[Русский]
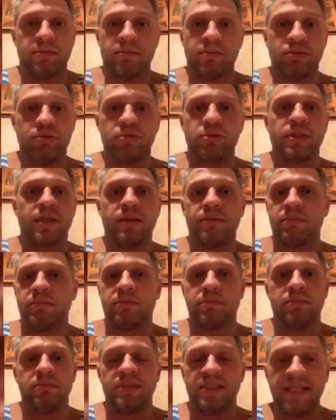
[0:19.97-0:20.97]
ну,
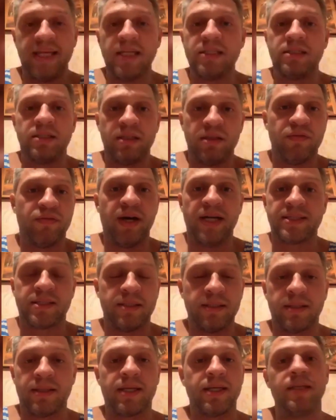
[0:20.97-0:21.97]
там, 10,
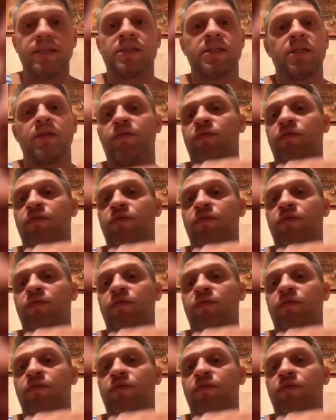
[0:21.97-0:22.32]
20, 30,